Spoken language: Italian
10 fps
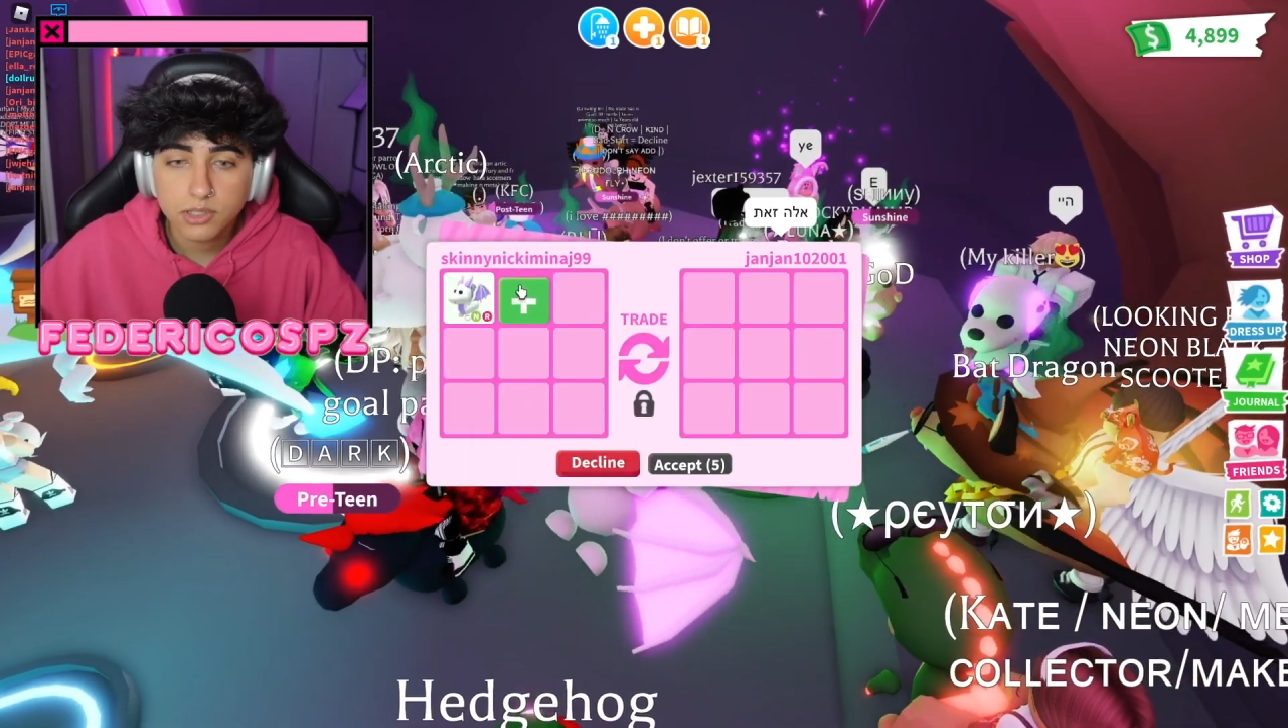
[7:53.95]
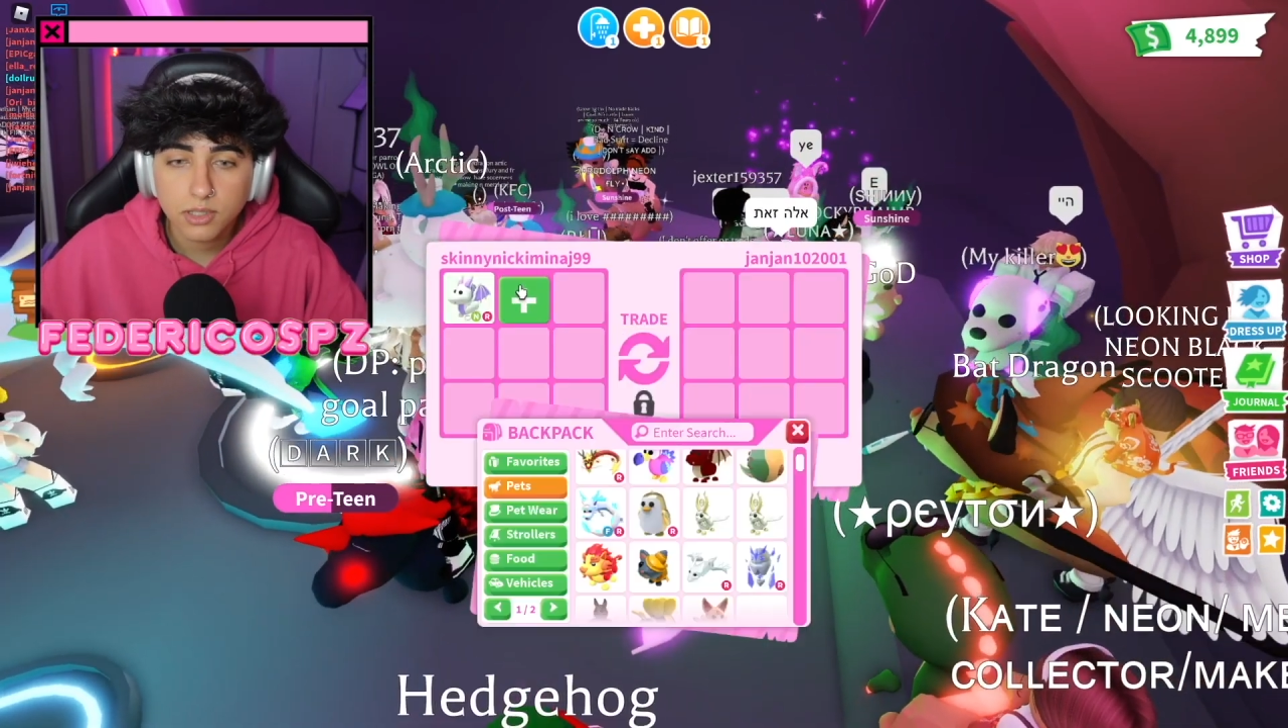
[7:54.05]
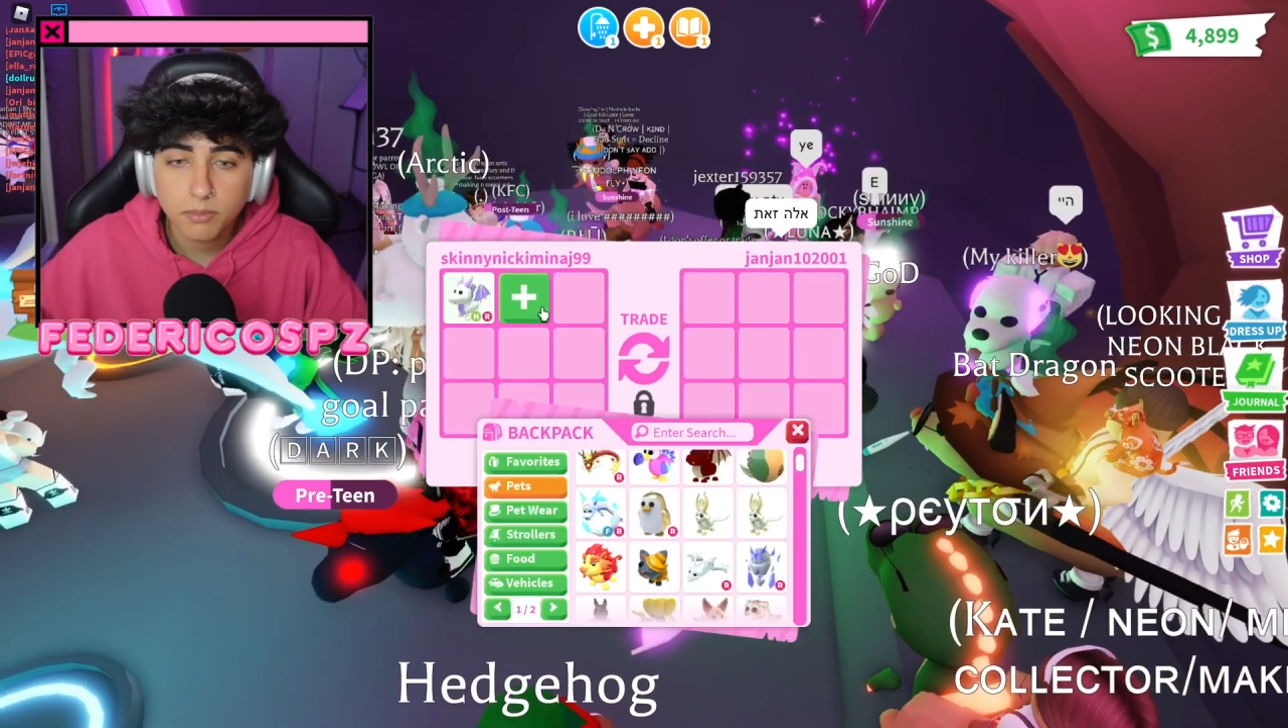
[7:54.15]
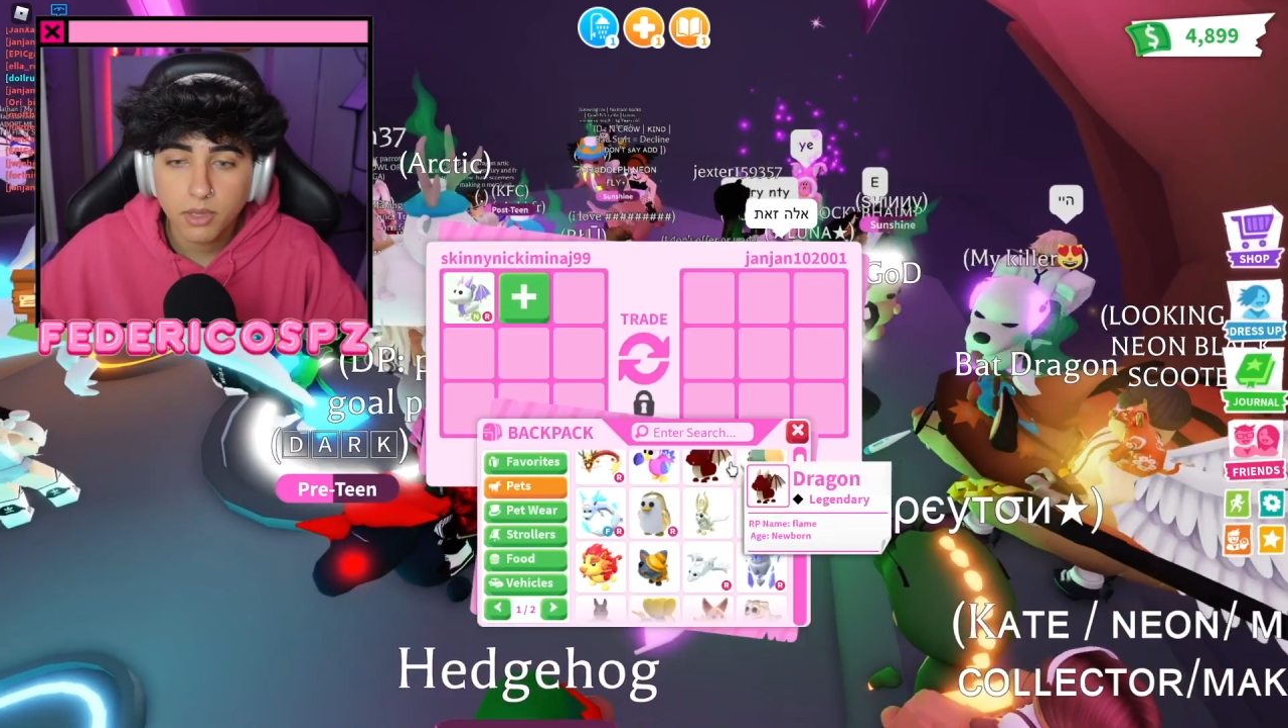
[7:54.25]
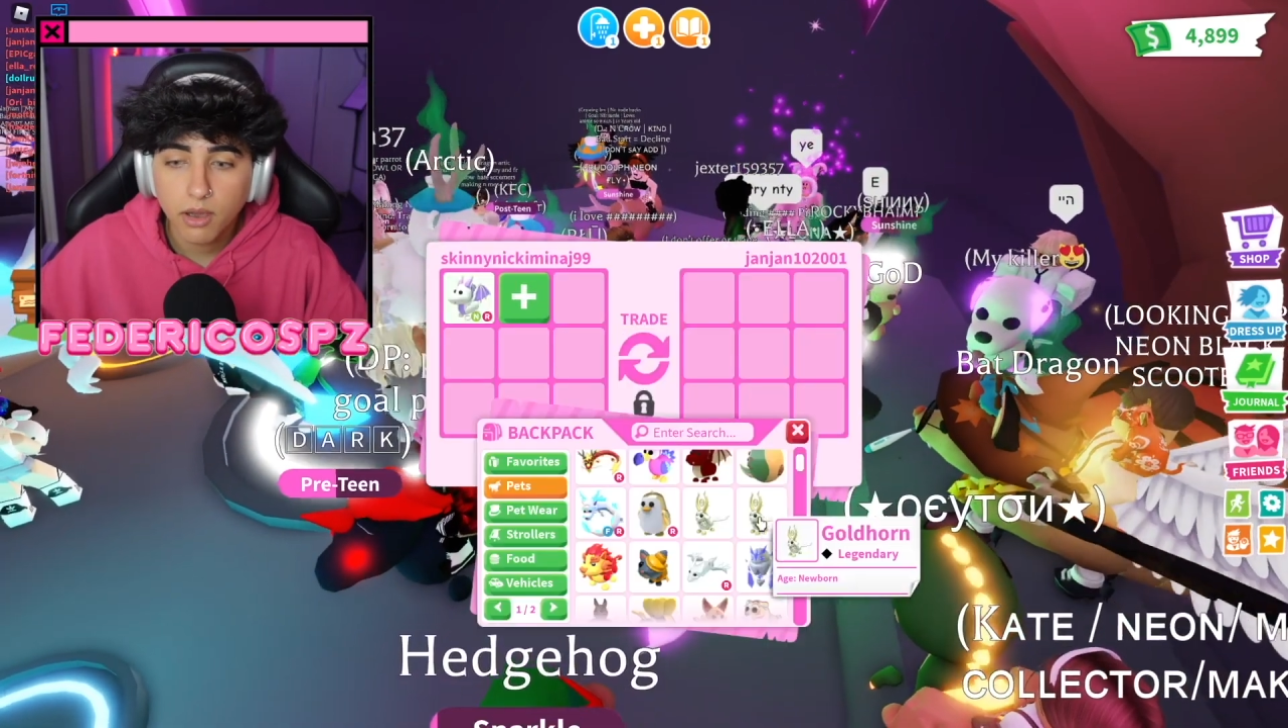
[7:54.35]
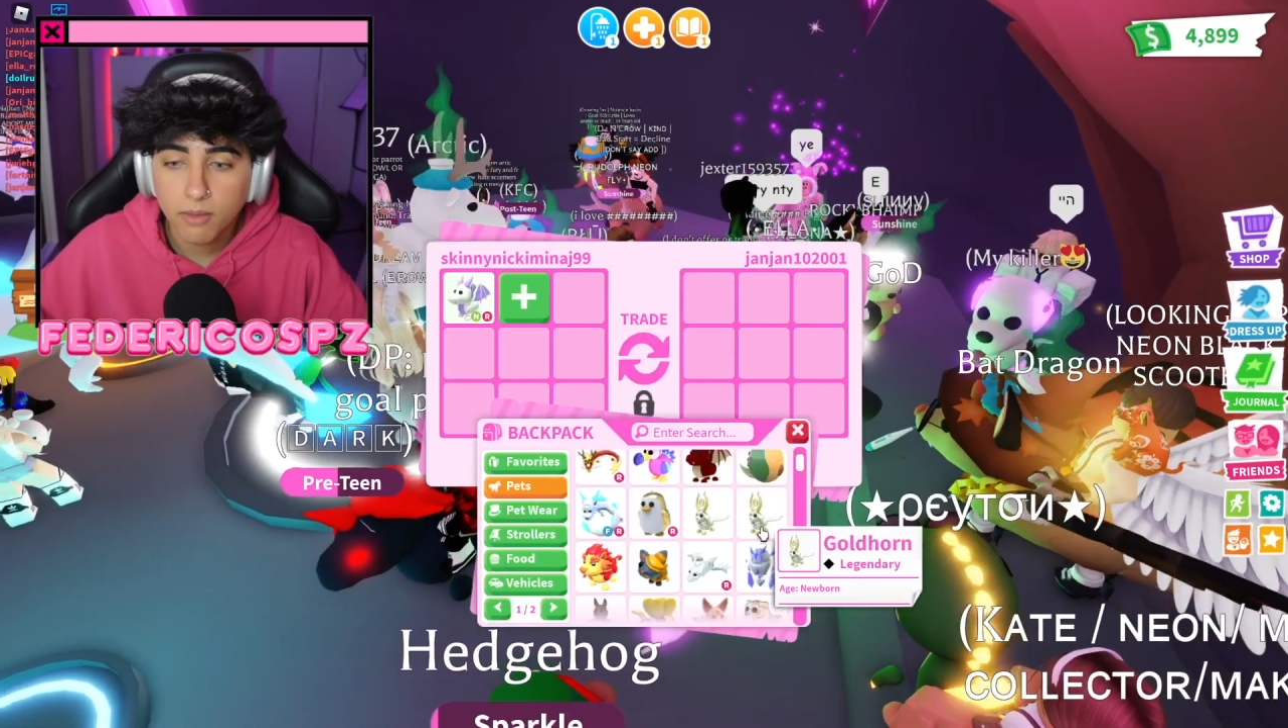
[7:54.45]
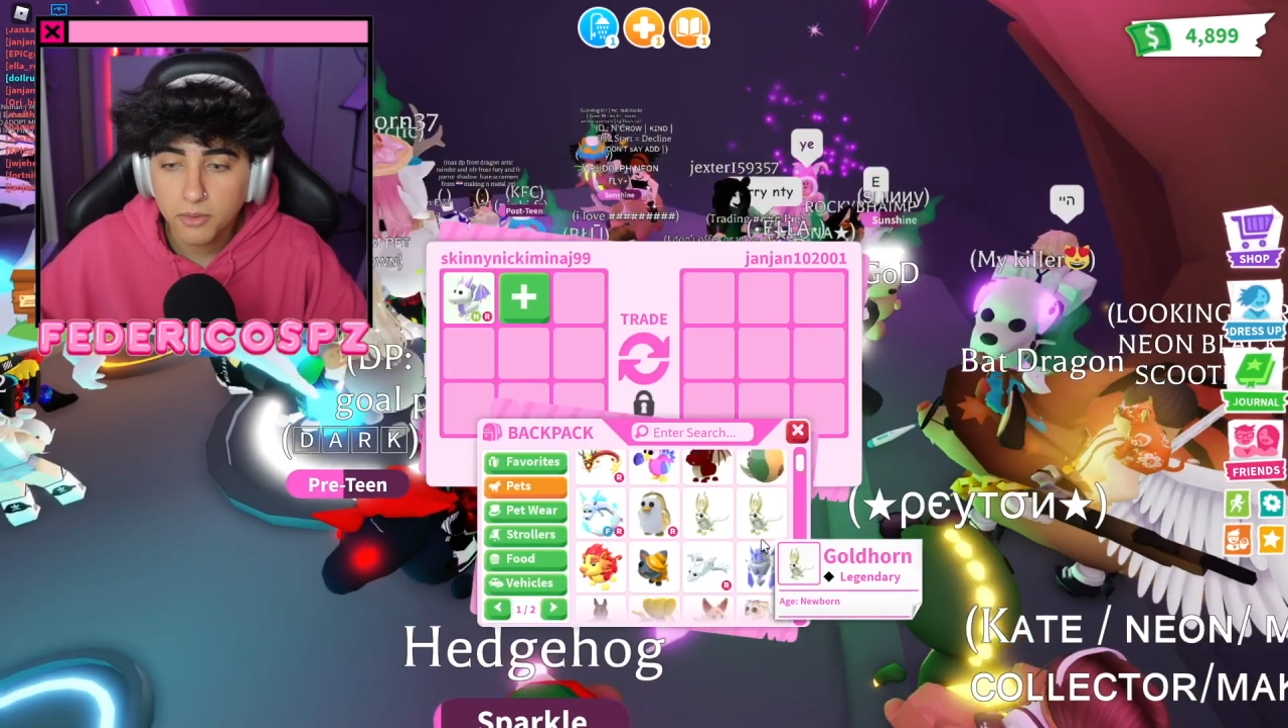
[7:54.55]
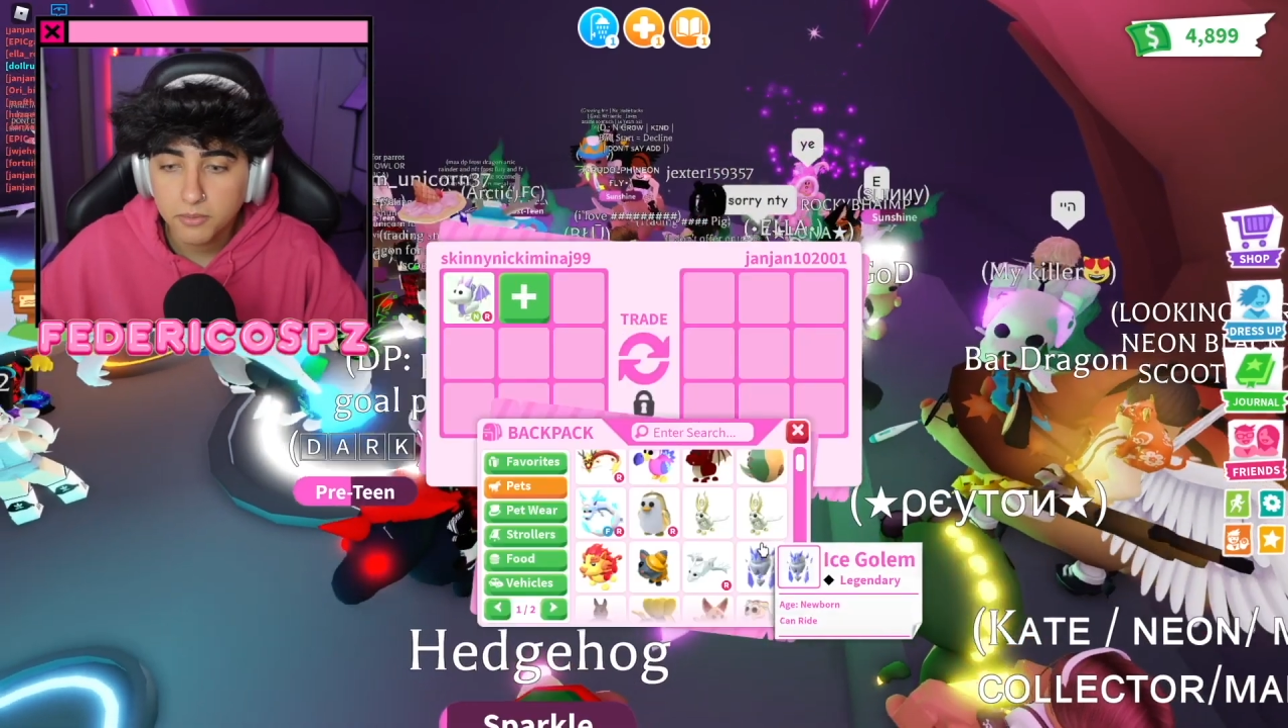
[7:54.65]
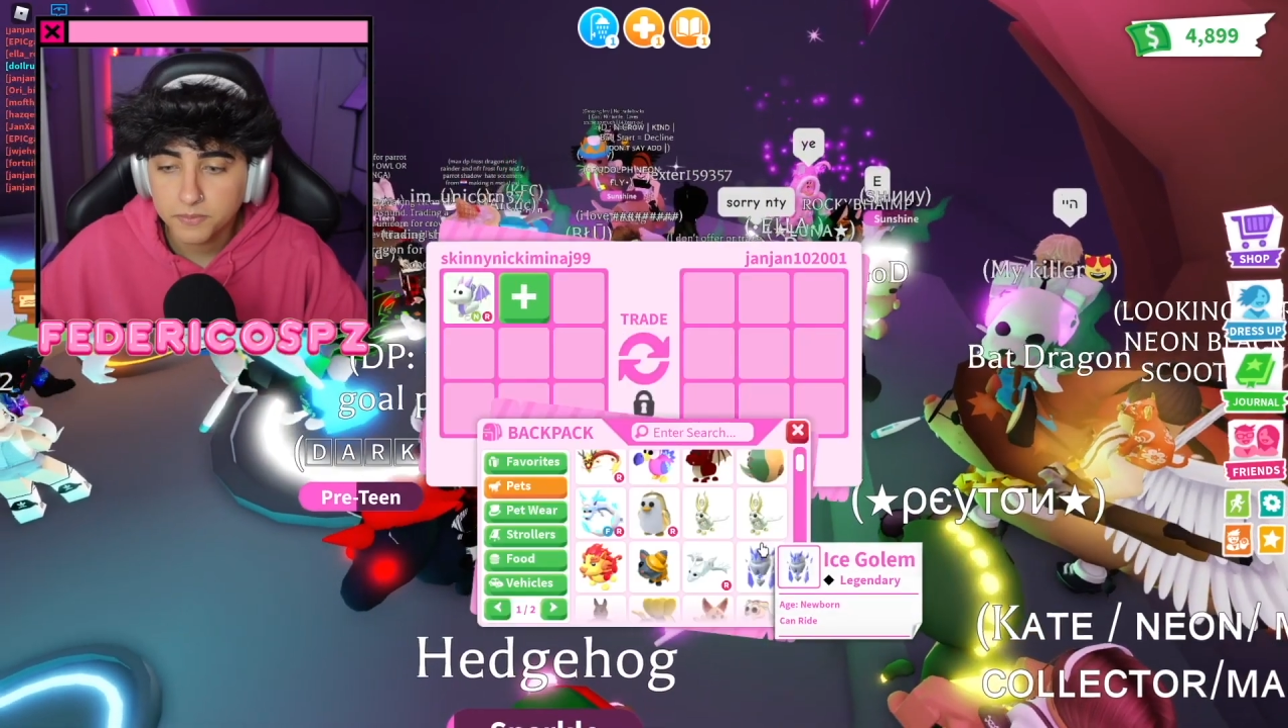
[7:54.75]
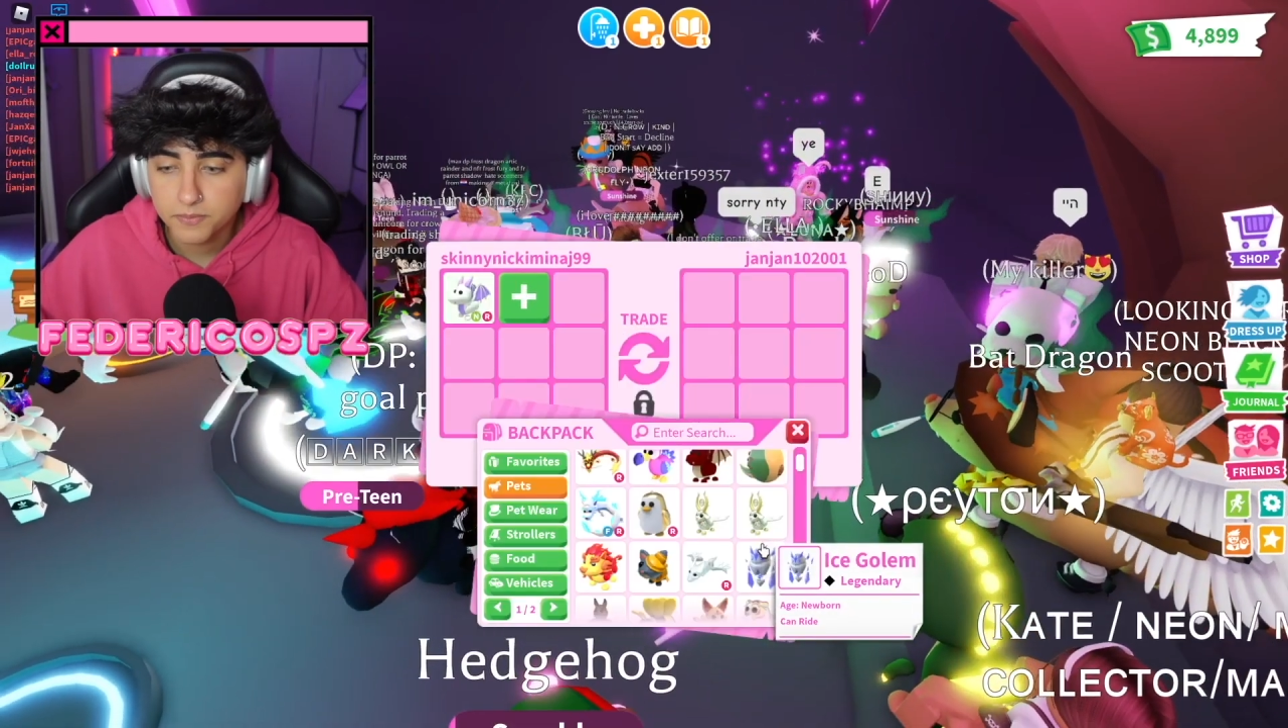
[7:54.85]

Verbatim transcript: sappiamo.